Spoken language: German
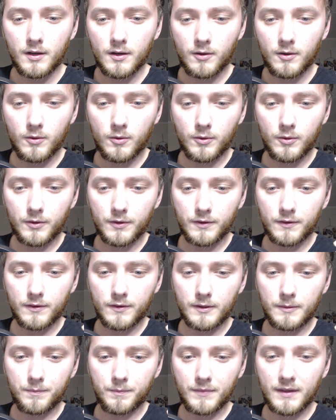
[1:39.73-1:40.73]
Und
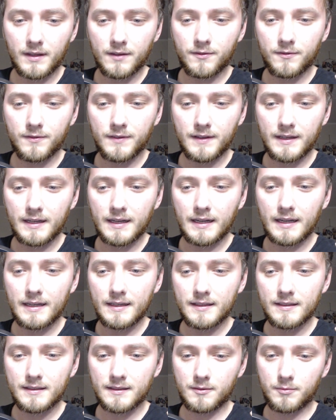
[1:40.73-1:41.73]
ähm, deswegen
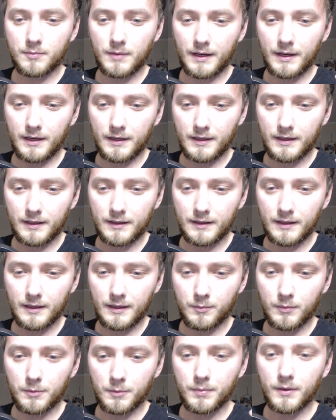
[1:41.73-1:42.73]
ist meine
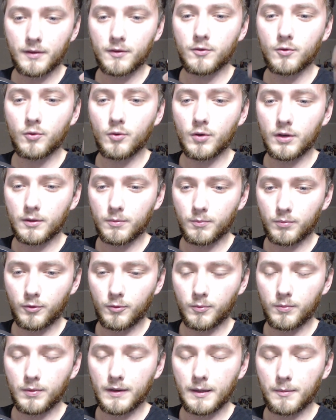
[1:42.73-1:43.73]
Kritik mit persönlichen
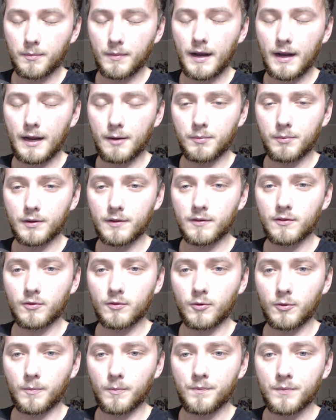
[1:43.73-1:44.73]
Problemen
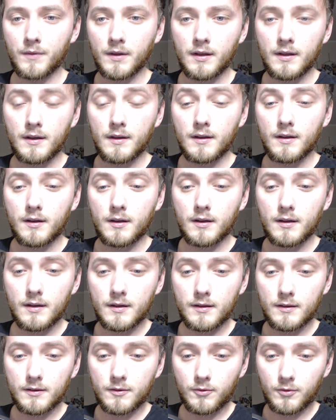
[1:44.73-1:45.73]
einbezogen.
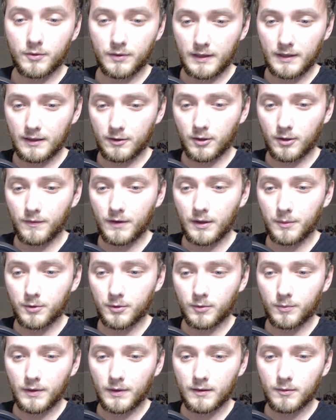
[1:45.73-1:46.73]
Und jetzt kommen wir
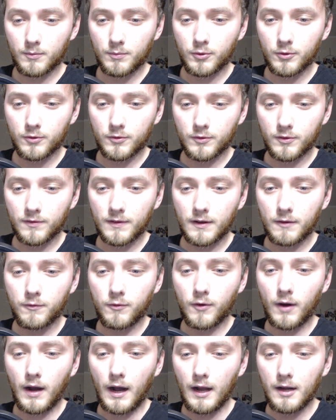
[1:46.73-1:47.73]
nämlich zum nächsten Punkt, und zwar
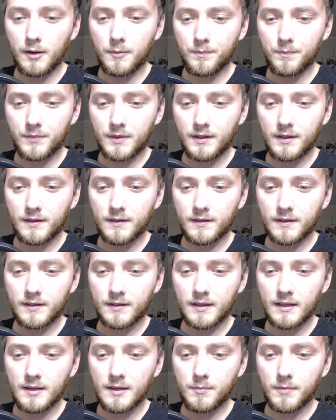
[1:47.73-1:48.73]
vor allem, die
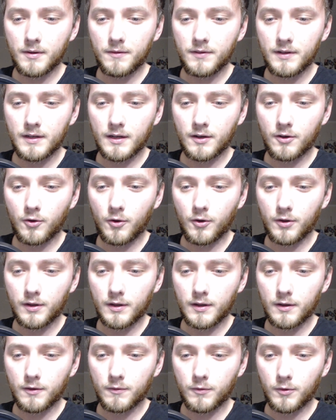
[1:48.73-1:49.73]
sich immer wieder neu
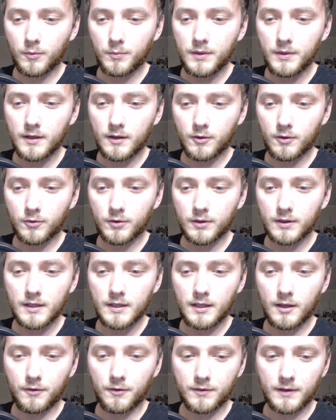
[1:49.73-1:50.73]
informieren und
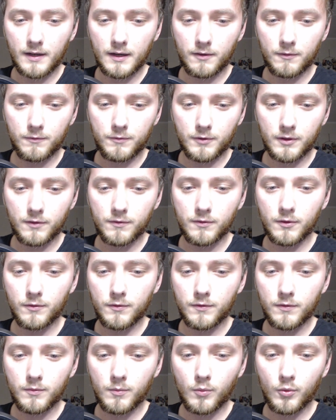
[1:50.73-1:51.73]
nicht auf Sachen vor
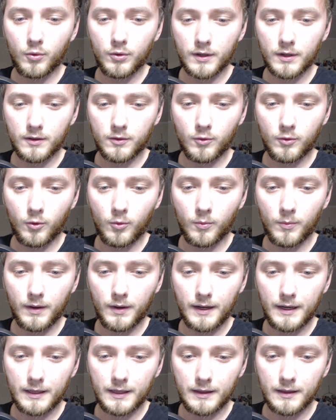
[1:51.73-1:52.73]
zwölf Monaten
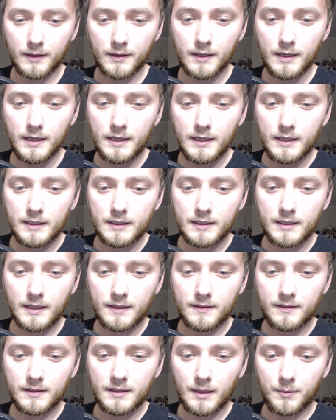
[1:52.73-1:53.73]
rumreiten,
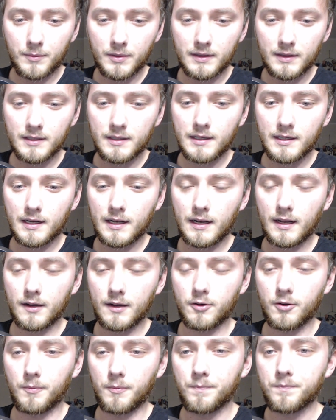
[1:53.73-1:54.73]
da sie damit nicht
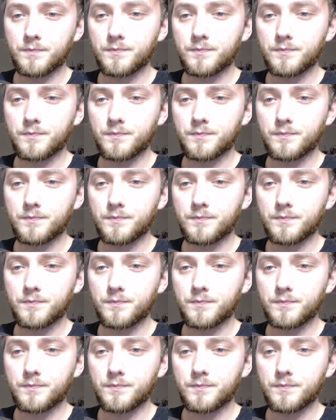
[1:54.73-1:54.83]
klarkommen.